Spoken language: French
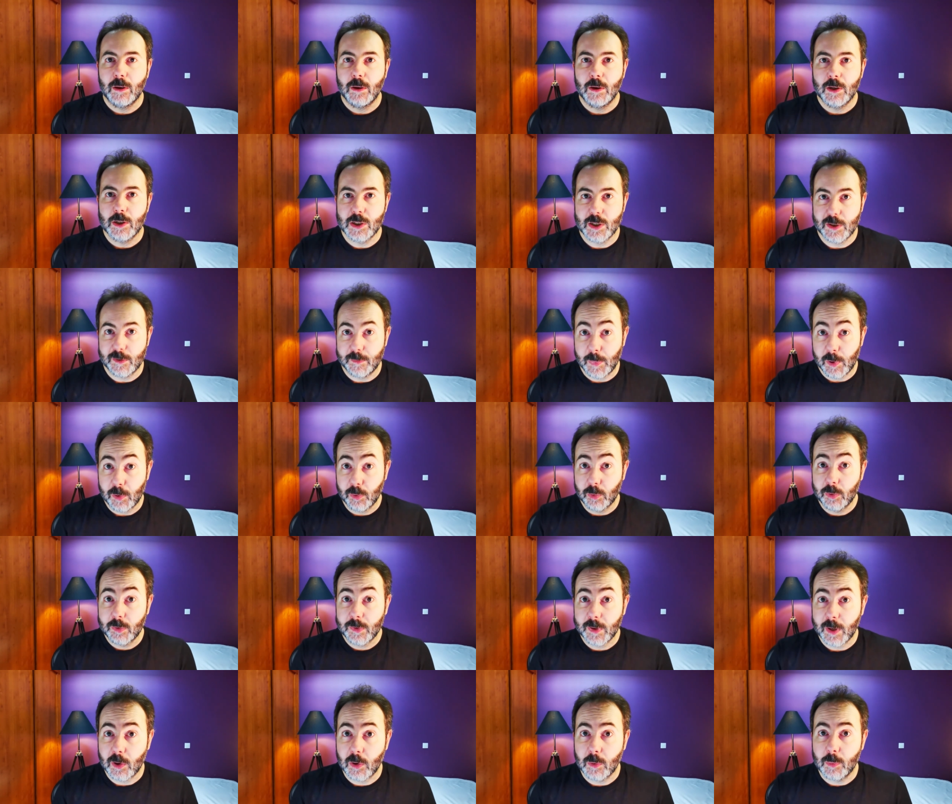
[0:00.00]
Jeff
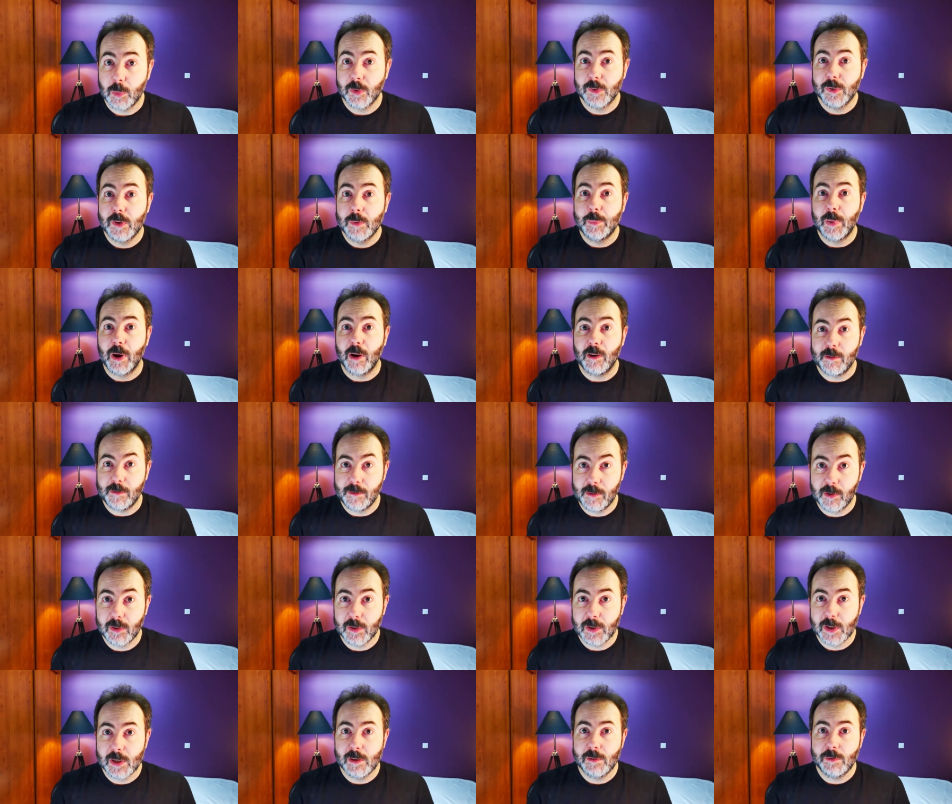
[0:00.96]
Bezos a commencé par vendre
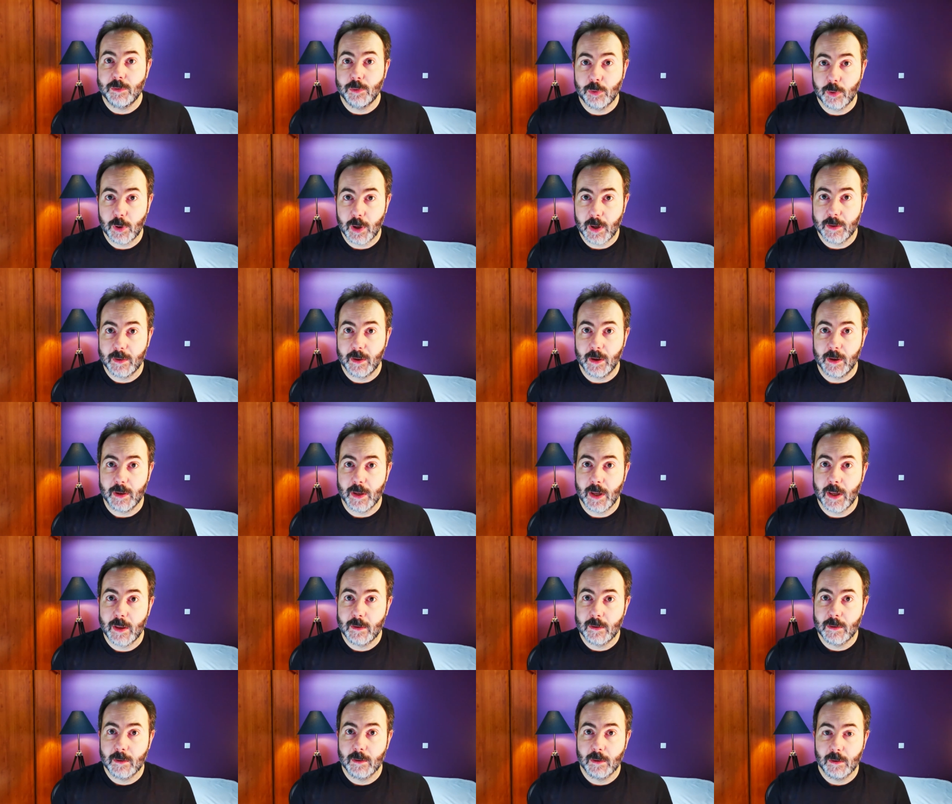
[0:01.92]
des livres sur
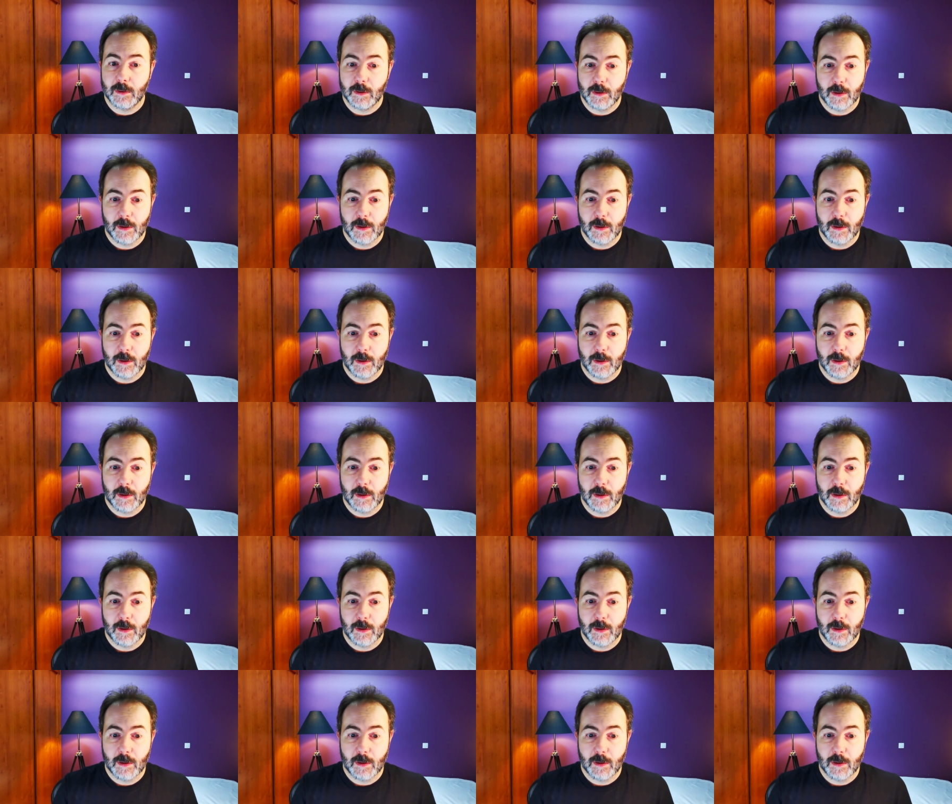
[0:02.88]
Internet